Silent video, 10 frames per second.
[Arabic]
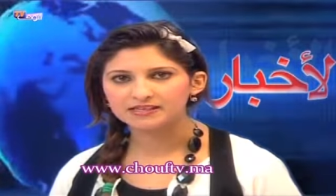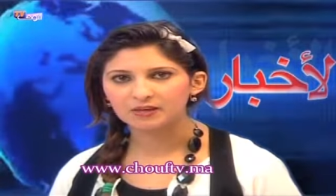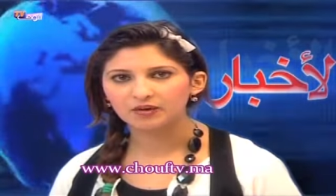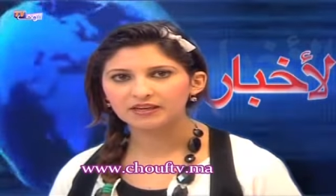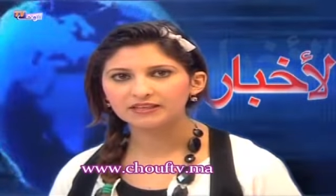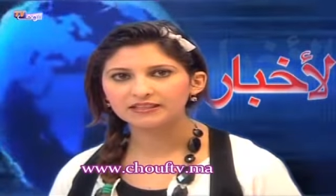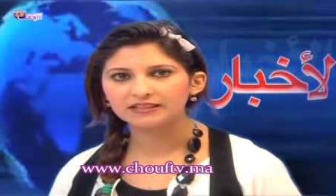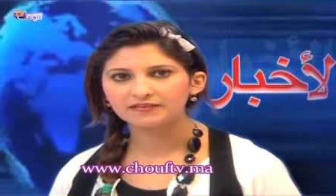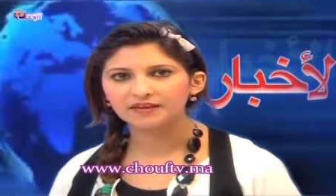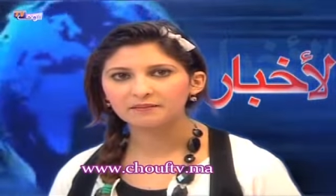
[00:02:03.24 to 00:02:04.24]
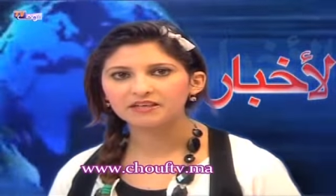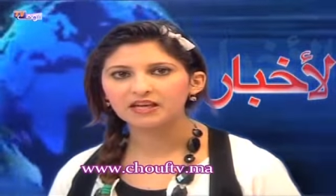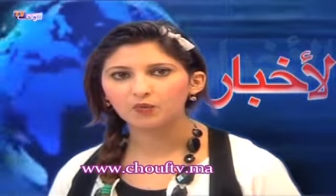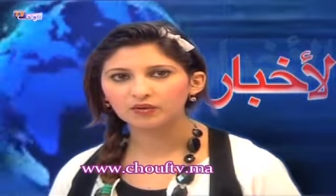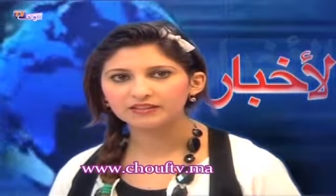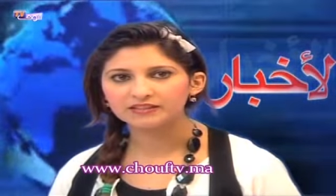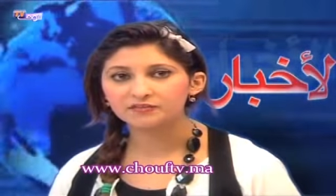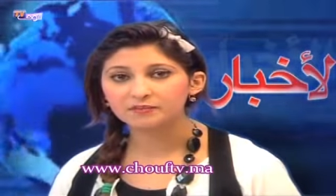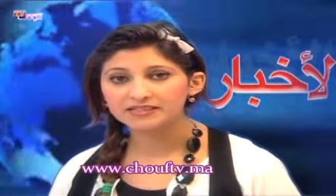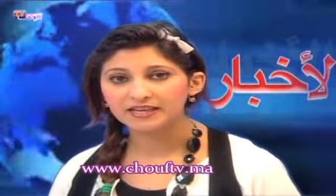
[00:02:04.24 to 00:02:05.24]
زوالا إلى الثامنة
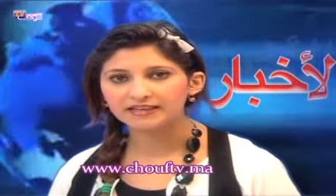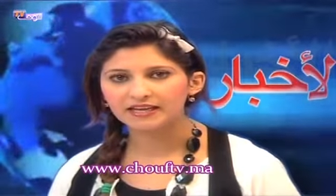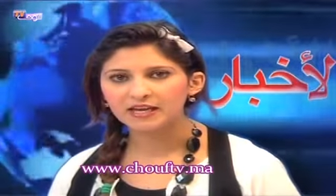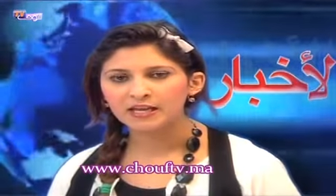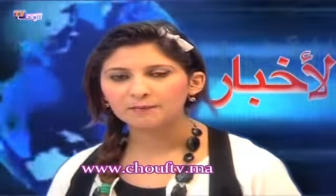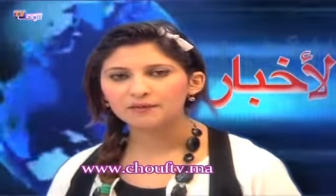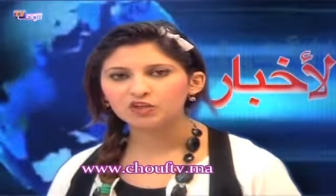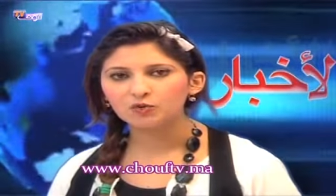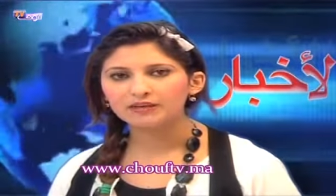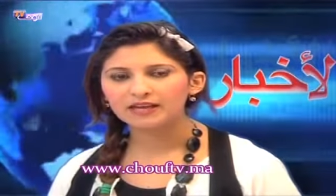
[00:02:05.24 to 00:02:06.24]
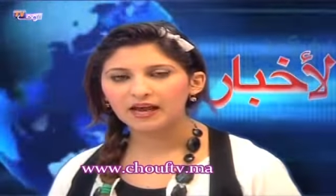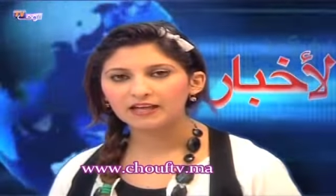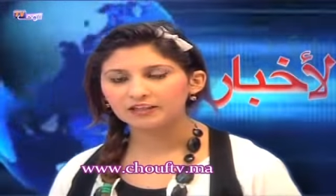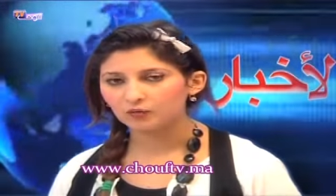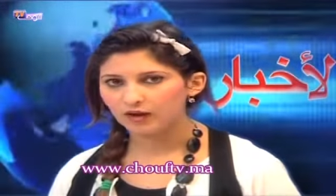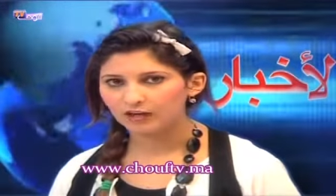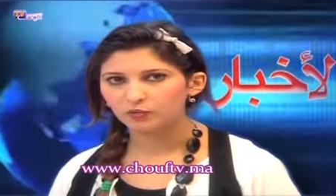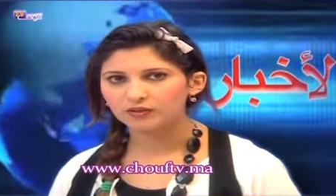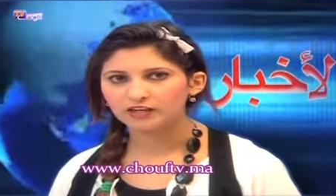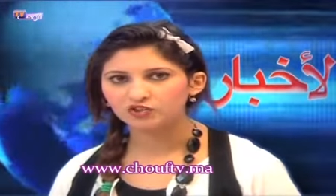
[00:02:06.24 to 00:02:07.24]
والنصف مساء من يوم الأحد الواحد
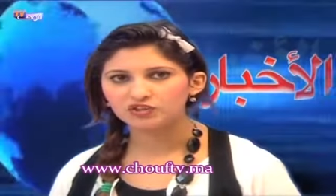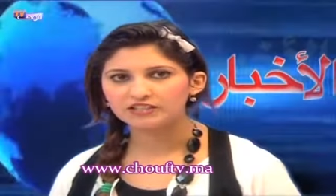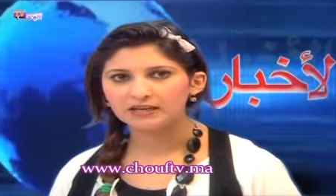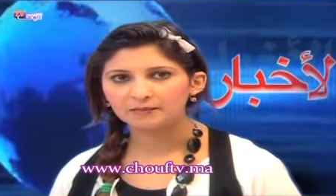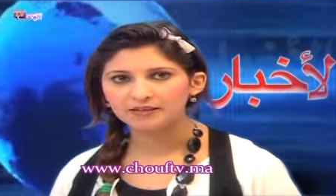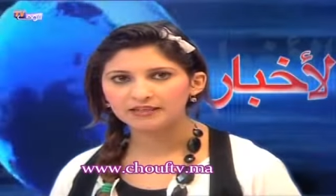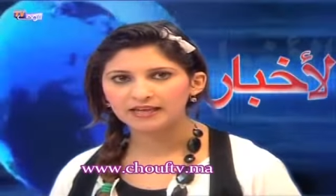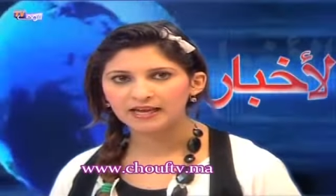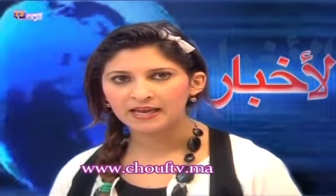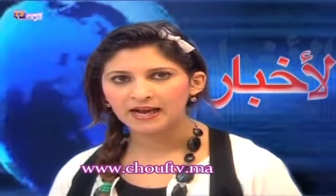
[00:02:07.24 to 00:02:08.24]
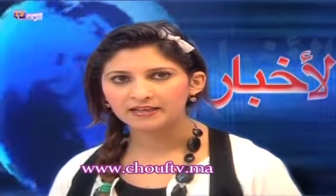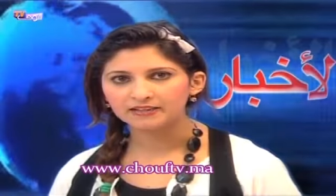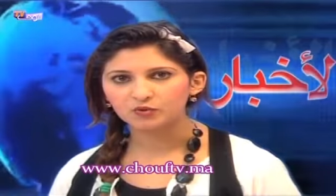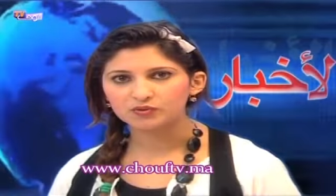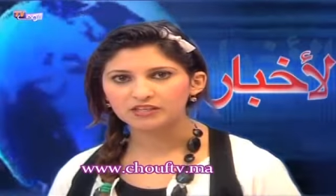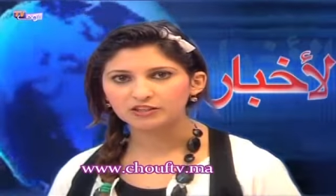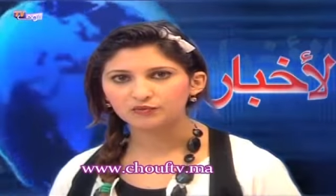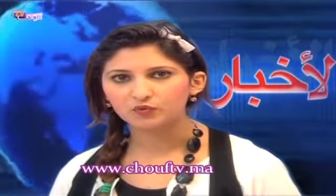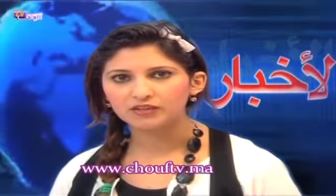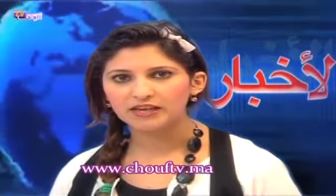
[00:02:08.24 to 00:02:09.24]
والعشرين أبريل الذي
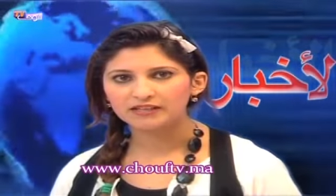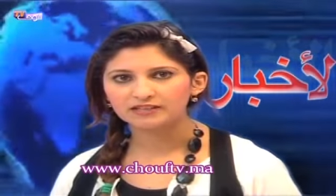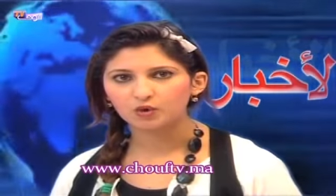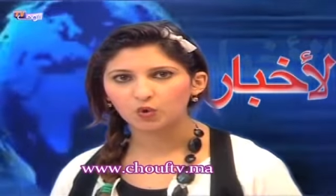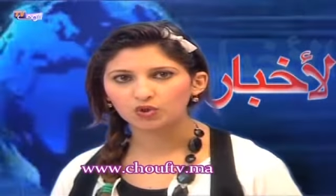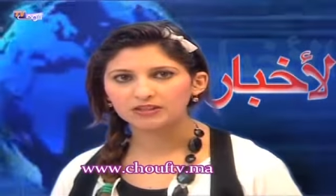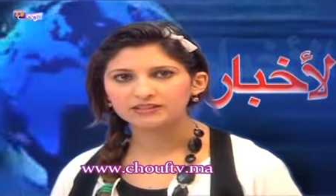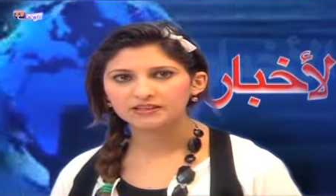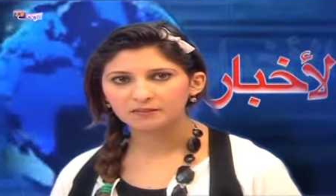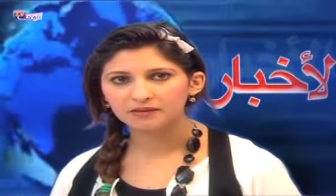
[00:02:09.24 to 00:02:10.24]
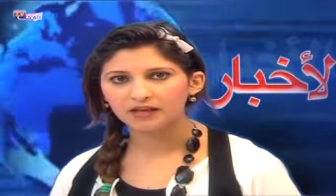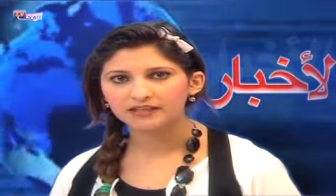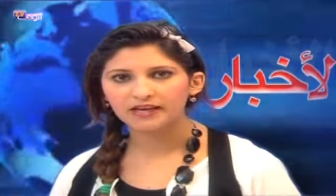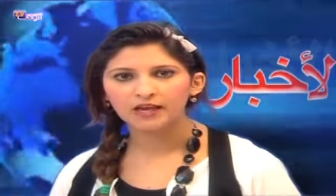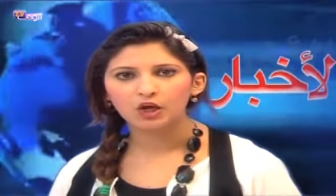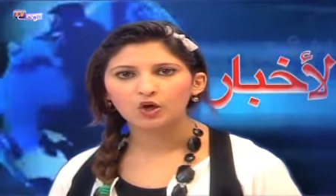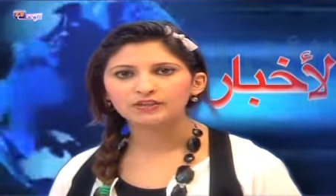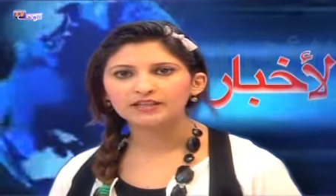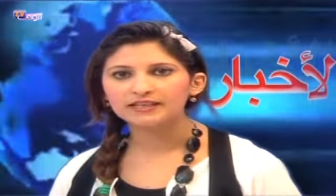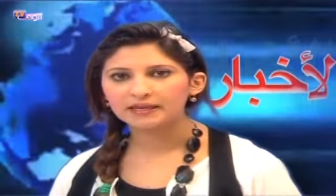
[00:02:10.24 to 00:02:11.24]
يصادف نهاية العطلة الربيعية
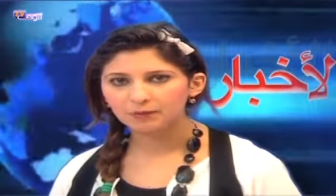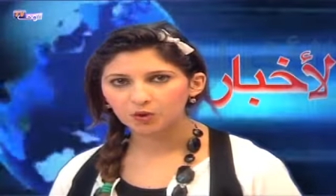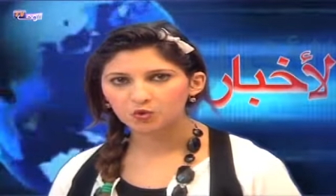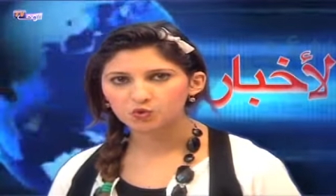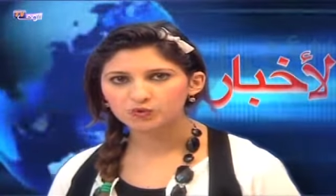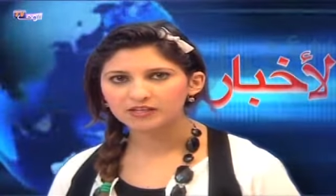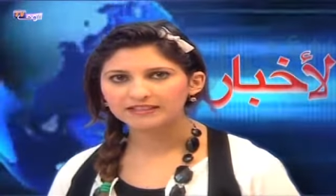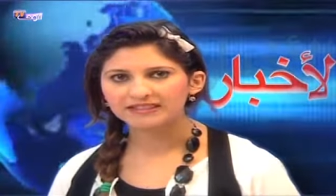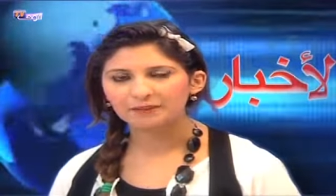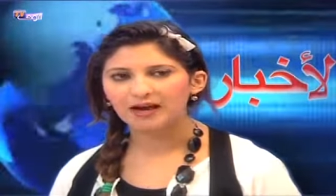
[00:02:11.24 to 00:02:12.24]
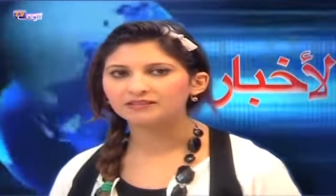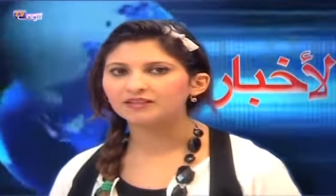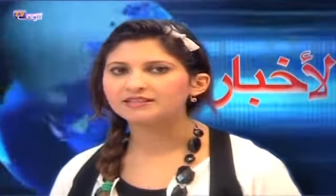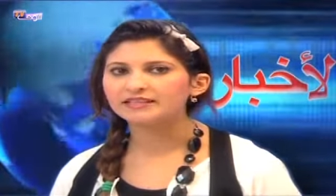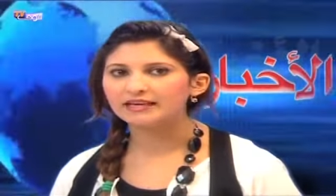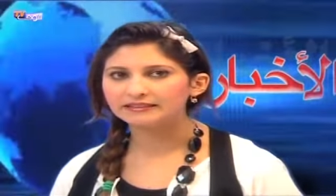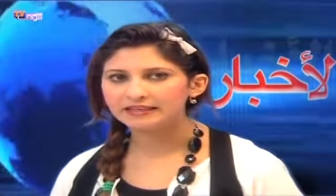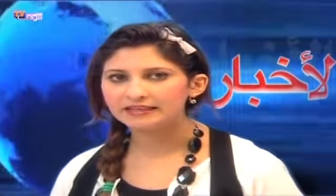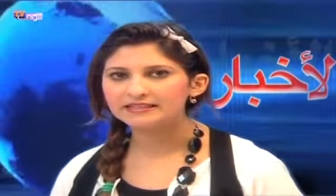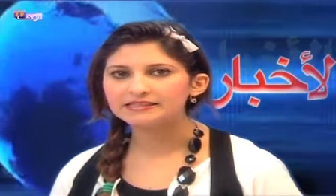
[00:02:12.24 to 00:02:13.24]
وذلك بالخصوص عند محطات
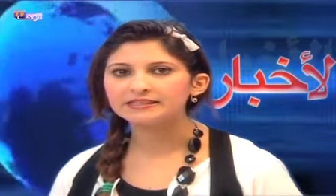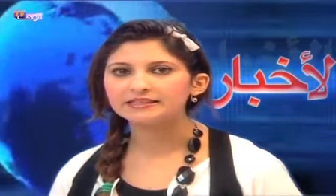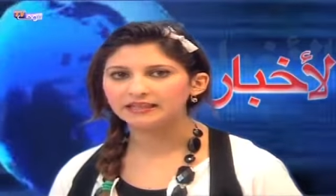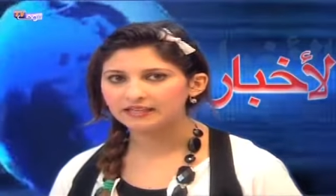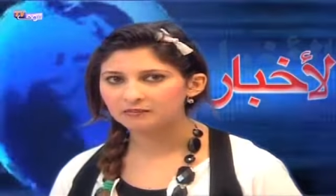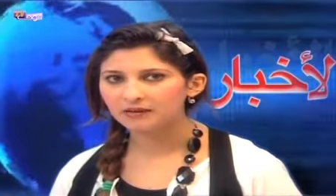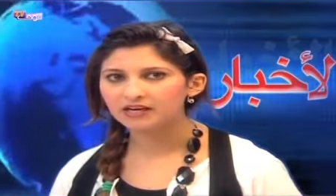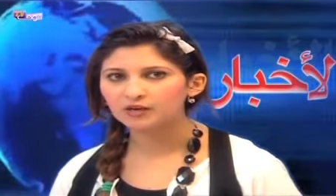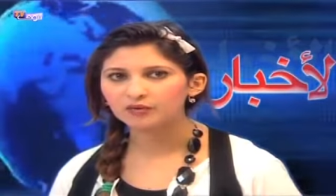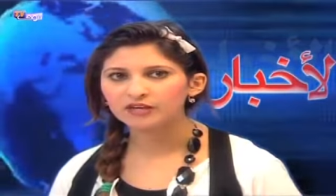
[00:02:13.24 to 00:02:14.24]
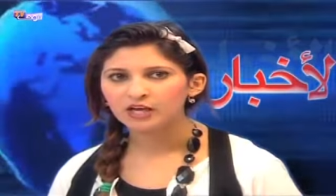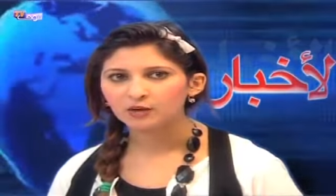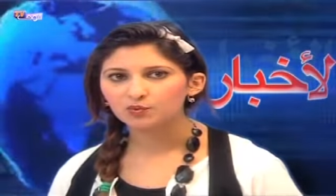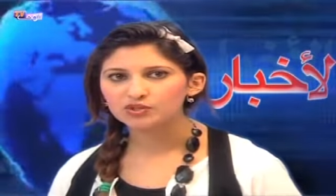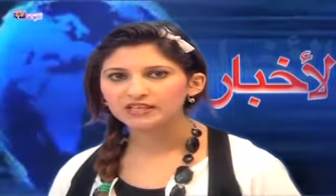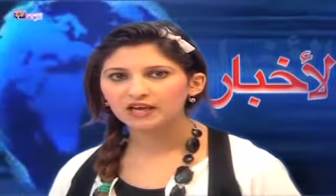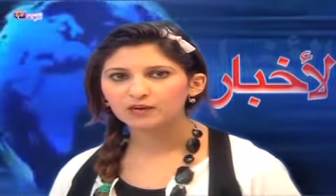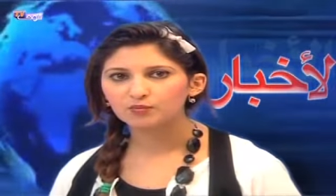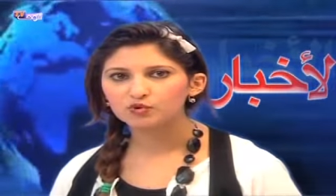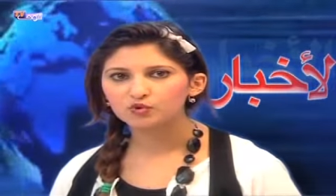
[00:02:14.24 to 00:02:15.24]
الأداء سيدي البحراوي
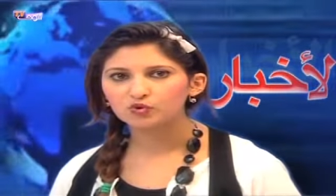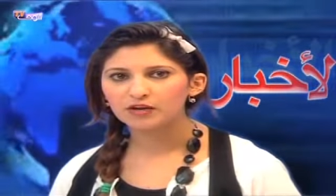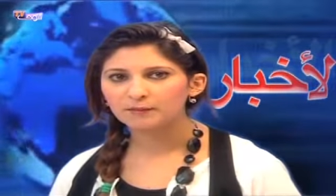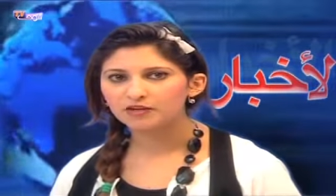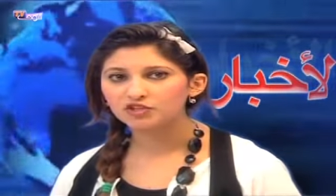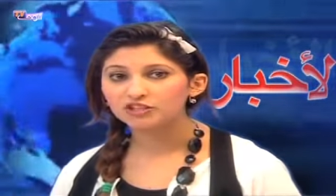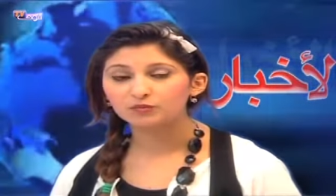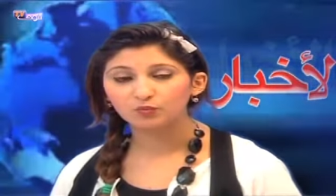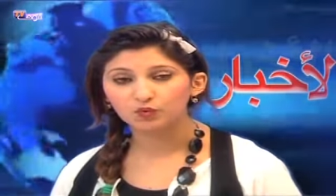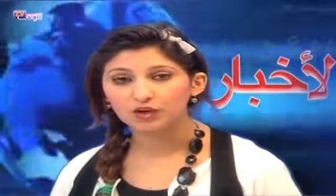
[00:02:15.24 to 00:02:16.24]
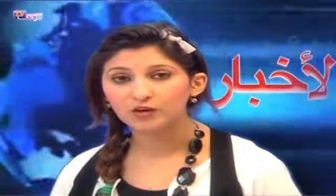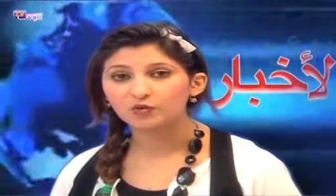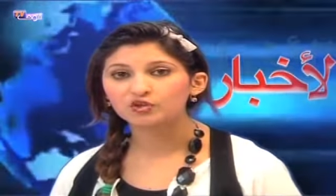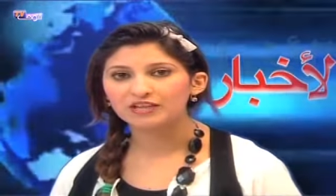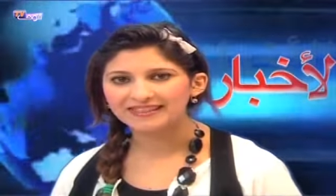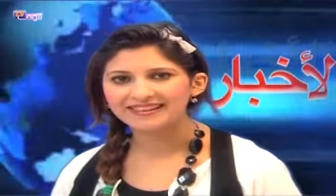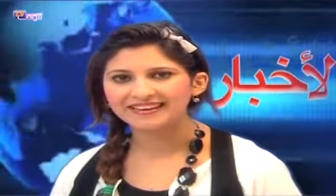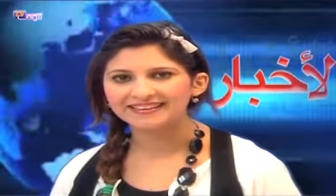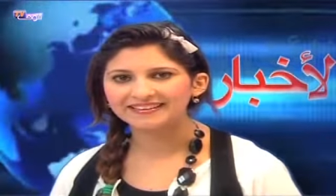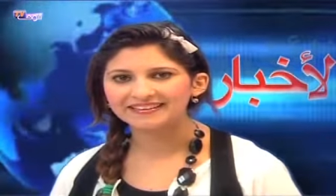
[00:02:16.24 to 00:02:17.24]
بوزنيقة بوسكورة برشيد مراكش
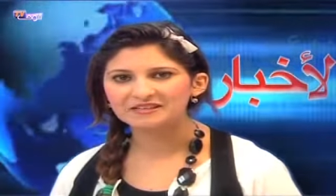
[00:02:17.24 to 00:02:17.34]
النخيل